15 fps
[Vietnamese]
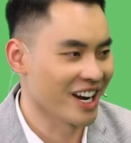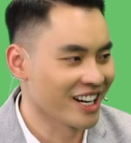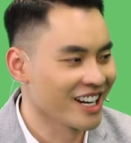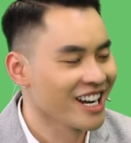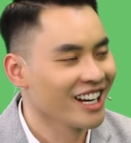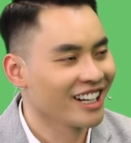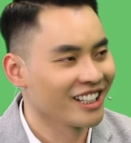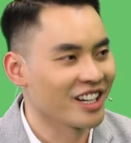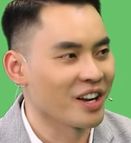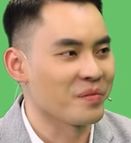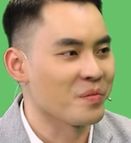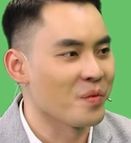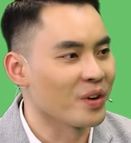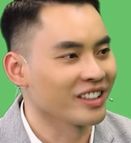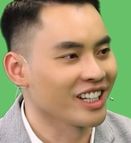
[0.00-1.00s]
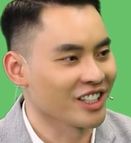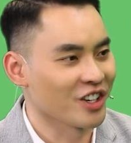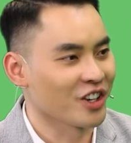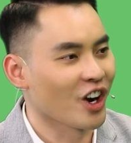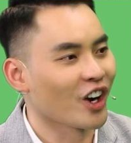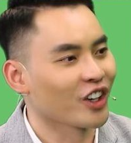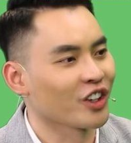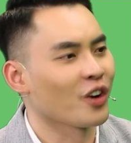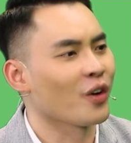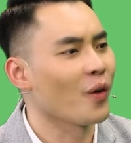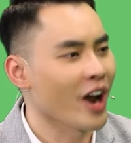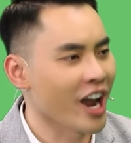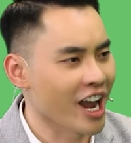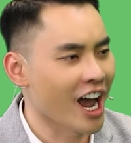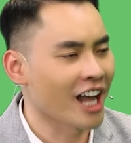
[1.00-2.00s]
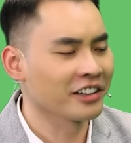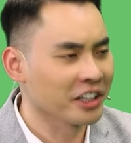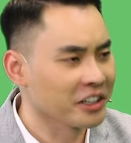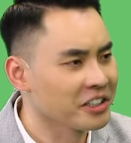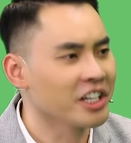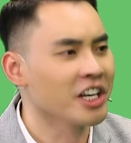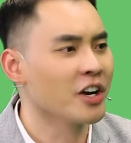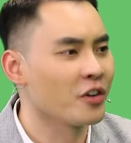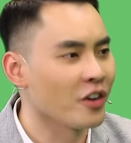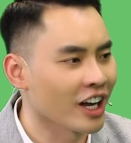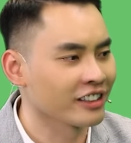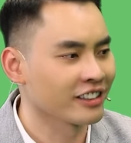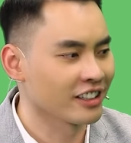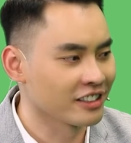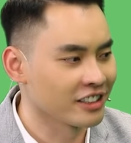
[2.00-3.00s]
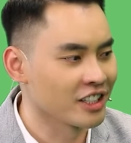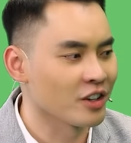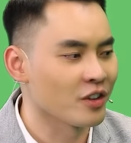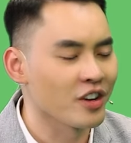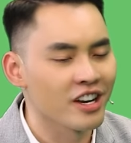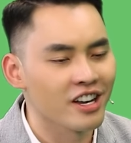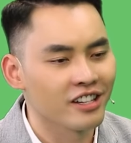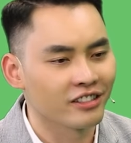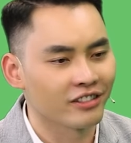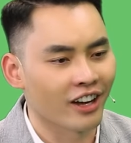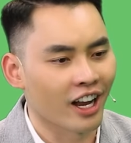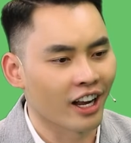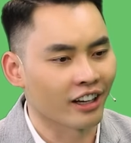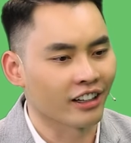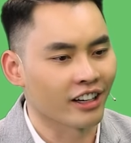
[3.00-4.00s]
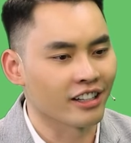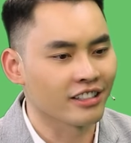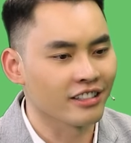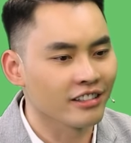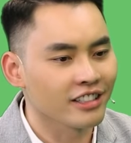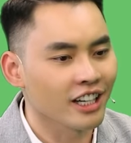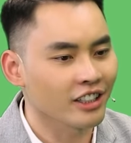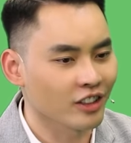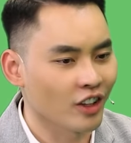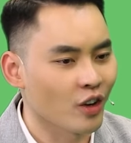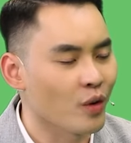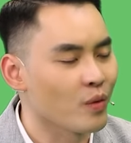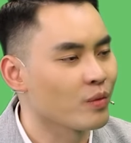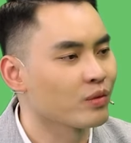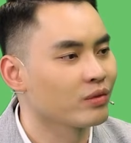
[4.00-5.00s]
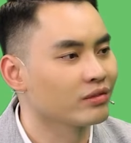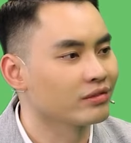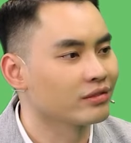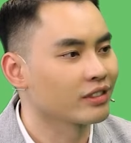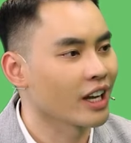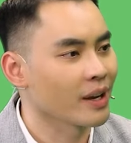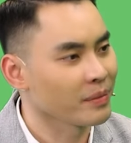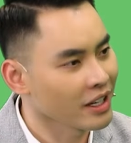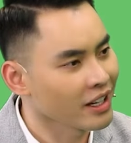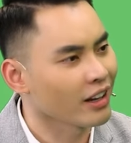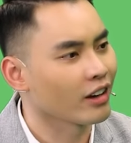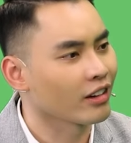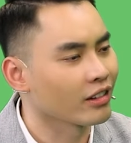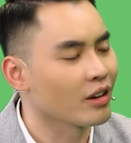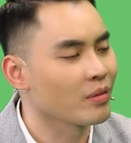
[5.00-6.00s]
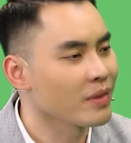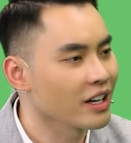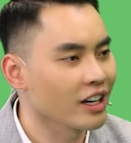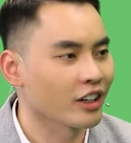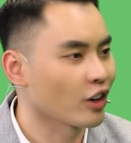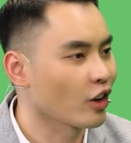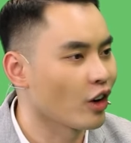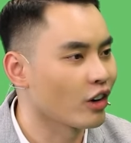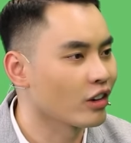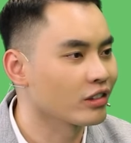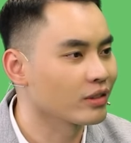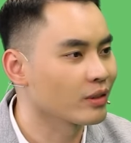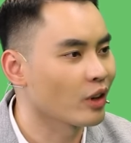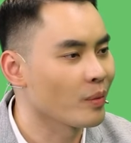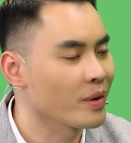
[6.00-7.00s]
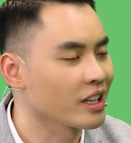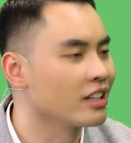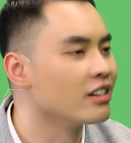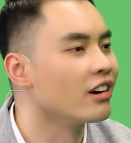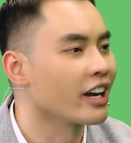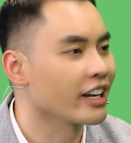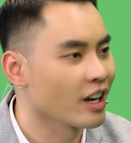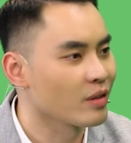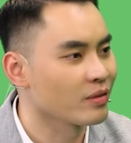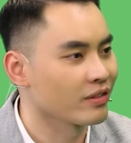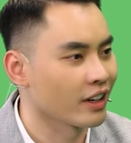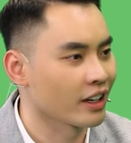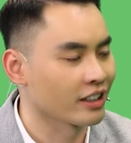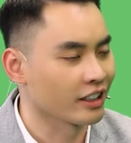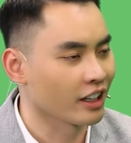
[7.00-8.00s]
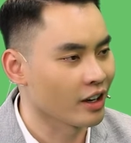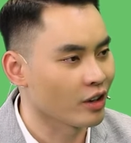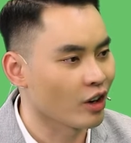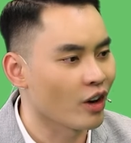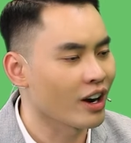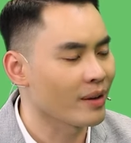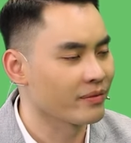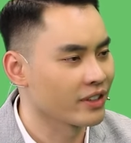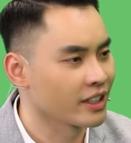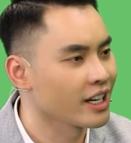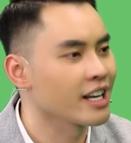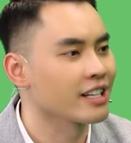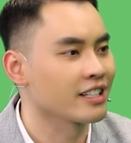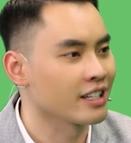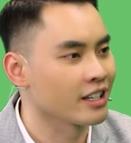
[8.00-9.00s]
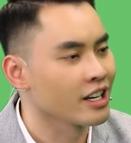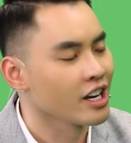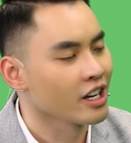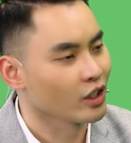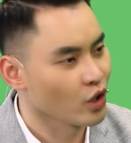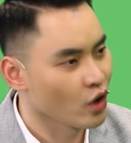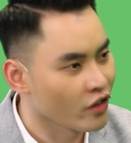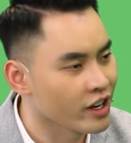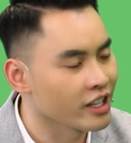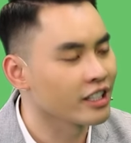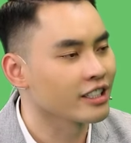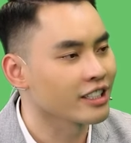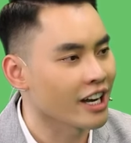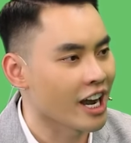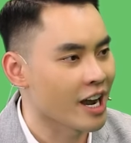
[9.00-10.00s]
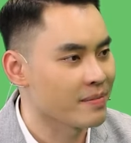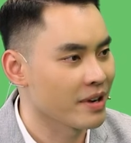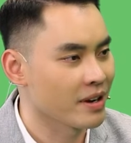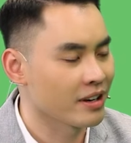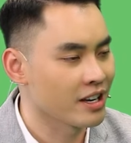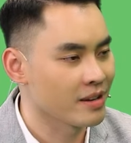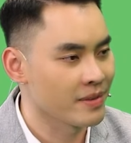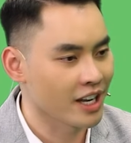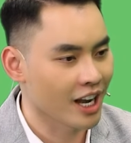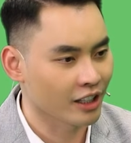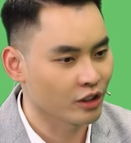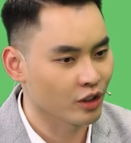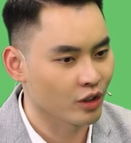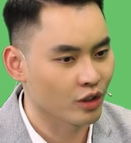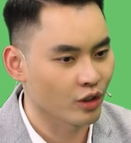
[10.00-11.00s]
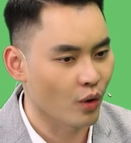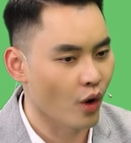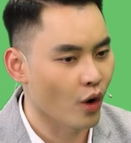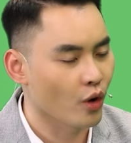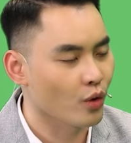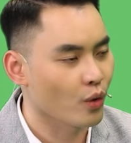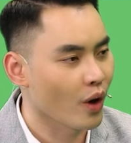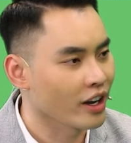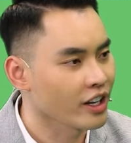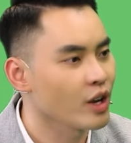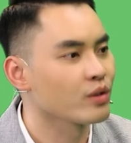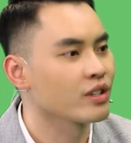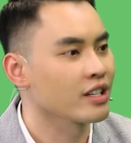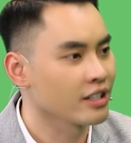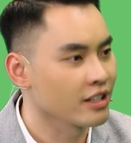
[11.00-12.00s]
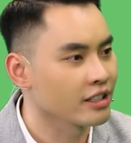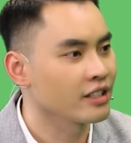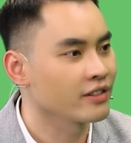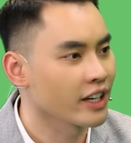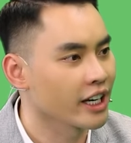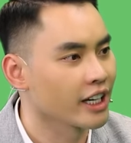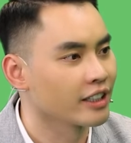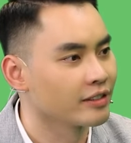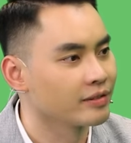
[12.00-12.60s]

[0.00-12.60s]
này là muốn để cho con nó khỏe ăn thật nhiều ăn thật nhiều và cái dưỡng chất nó cũng em nghĩ là không biết là nó có có bị thừa hay không và những cái có gặp vấn đề gì đối với những trẻ em mà khi bị ăn có quá nhiều dinh dưỡng như vậy